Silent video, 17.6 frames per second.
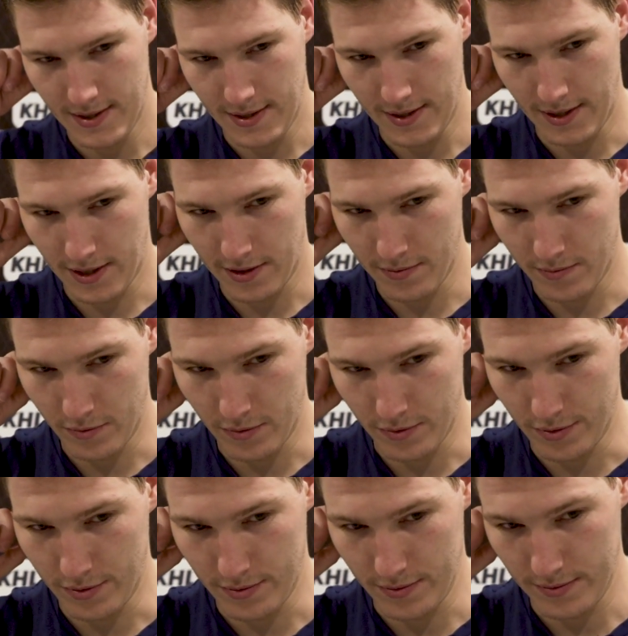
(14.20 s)
я
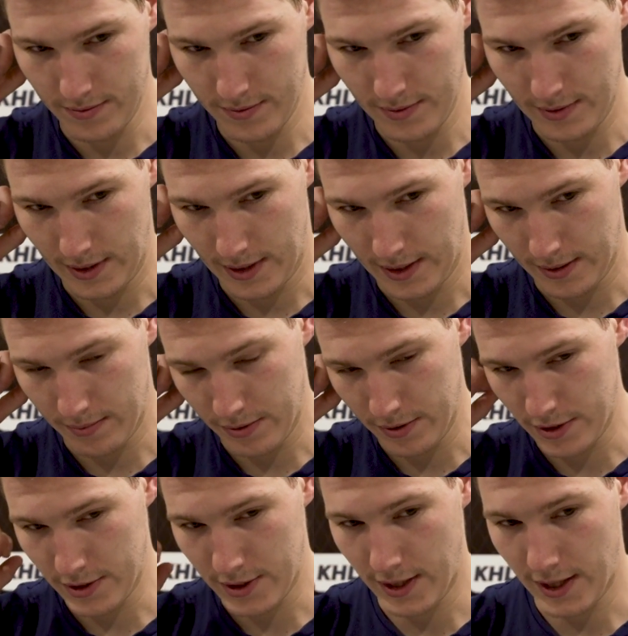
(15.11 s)
думаю, надо
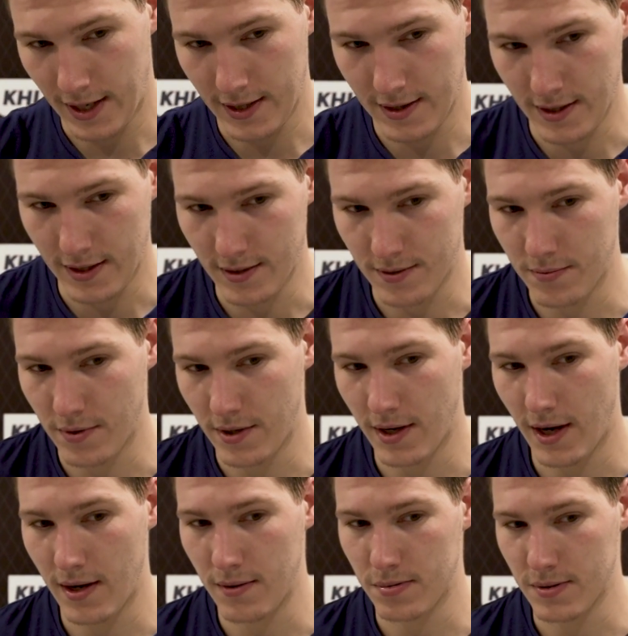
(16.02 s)
просто играть так, как мы
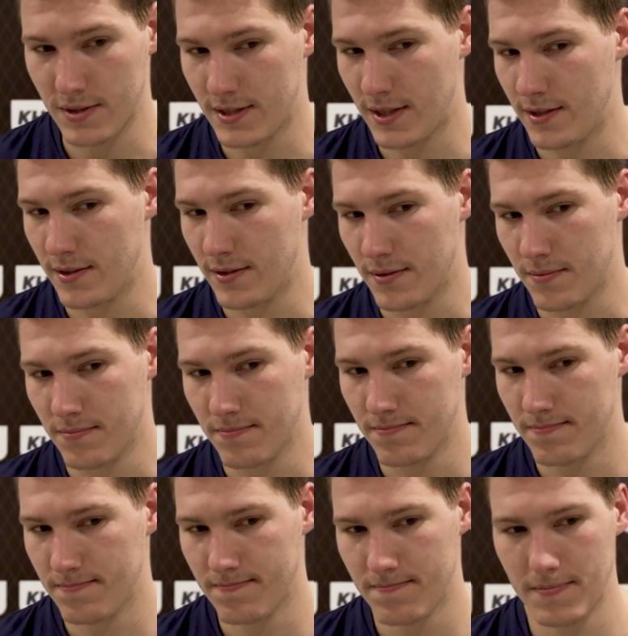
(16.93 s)
играли последние там
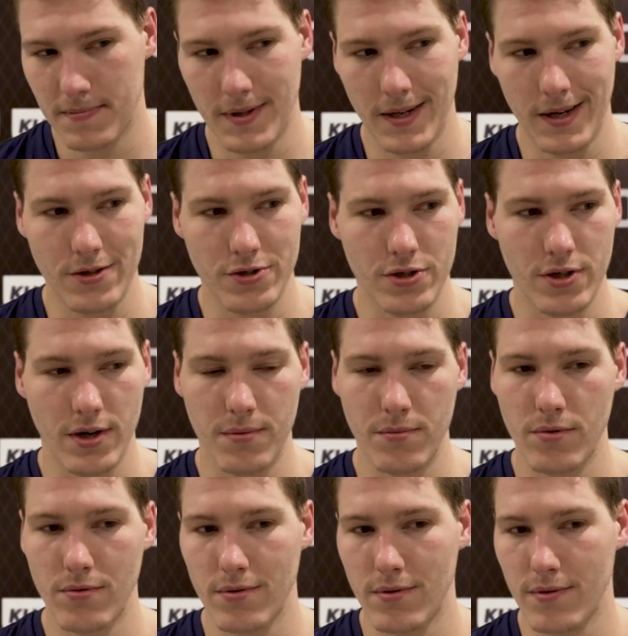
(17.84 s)
3-4
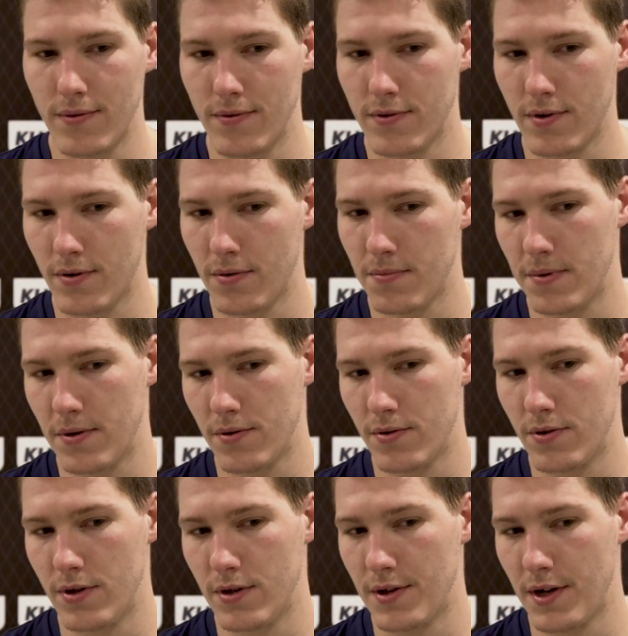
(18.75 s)
минуты во втором
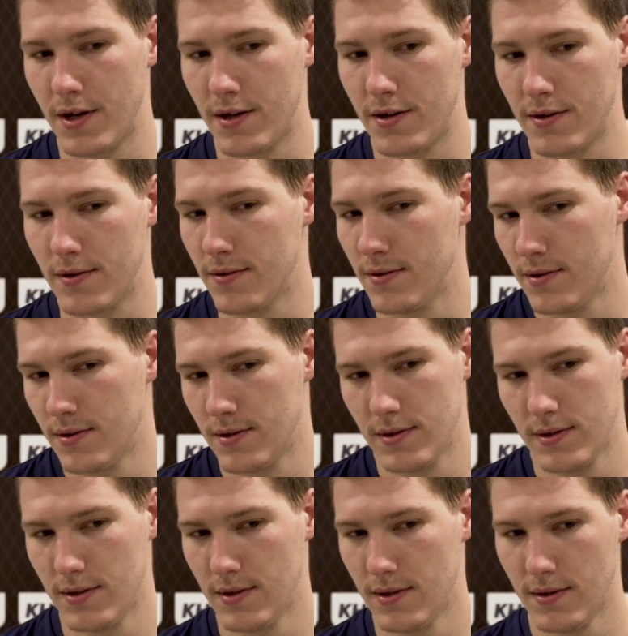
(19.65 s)
периоде и третий.
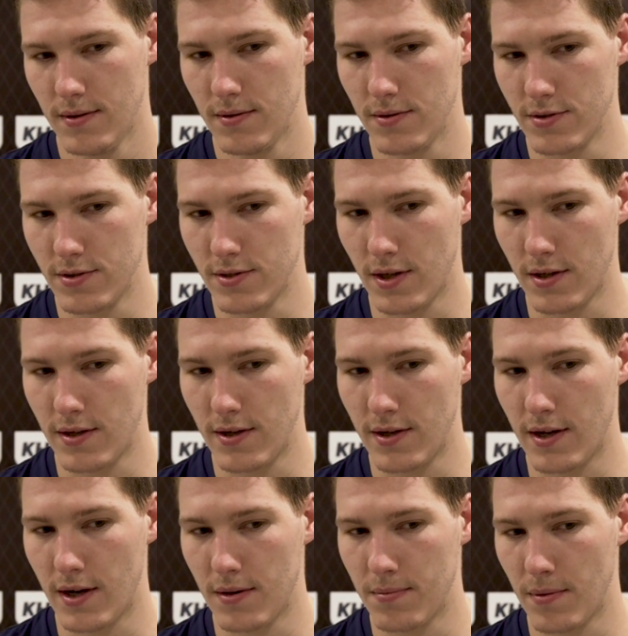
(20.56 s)
Просто надо
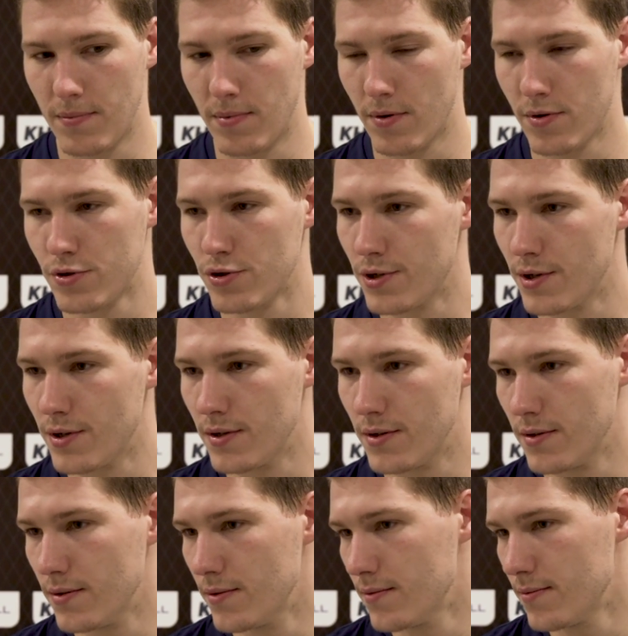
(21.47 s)
играть попроще
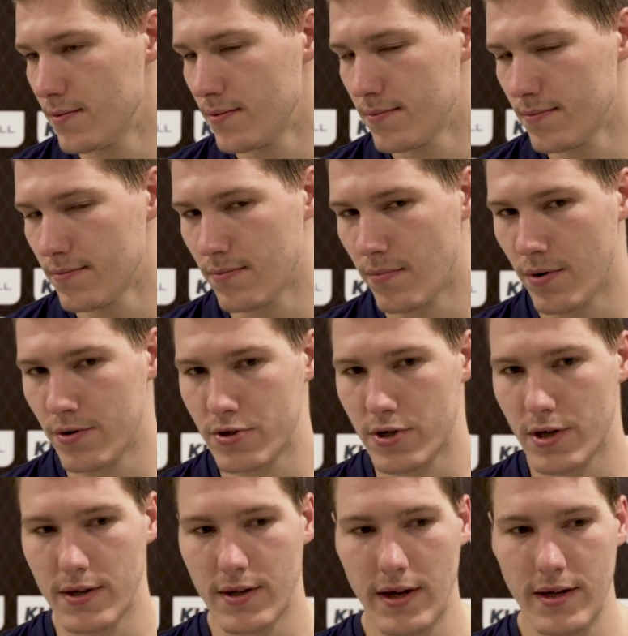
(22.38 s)
и
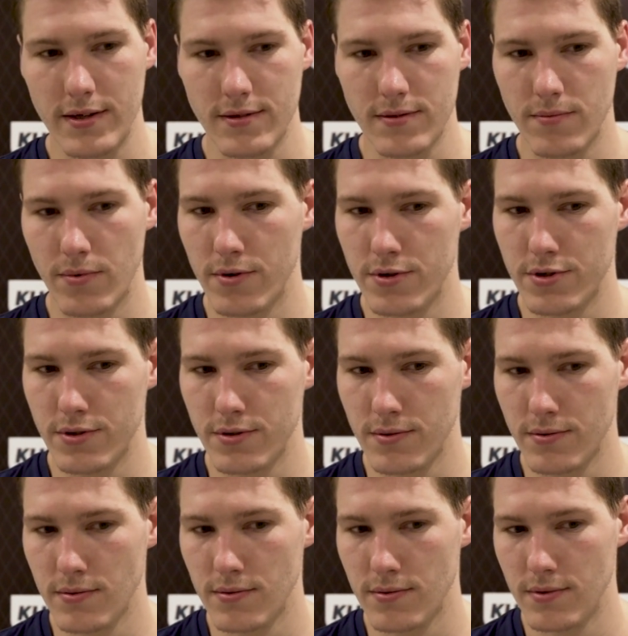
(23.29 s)
больше кататься,
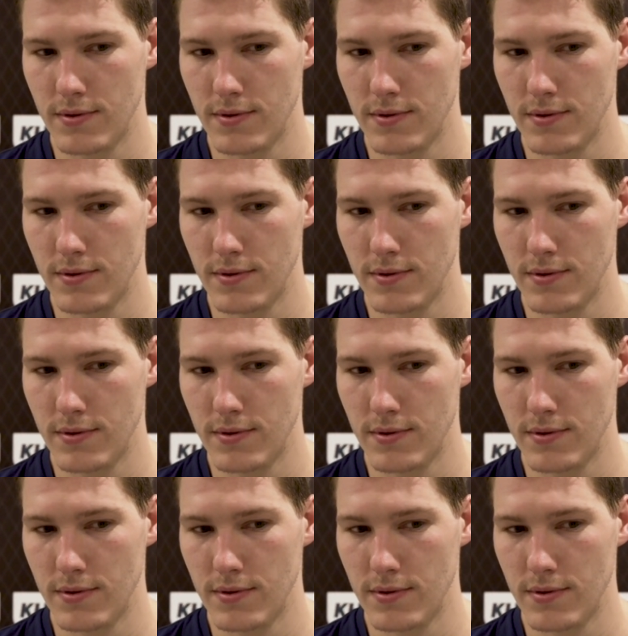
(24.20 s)
больше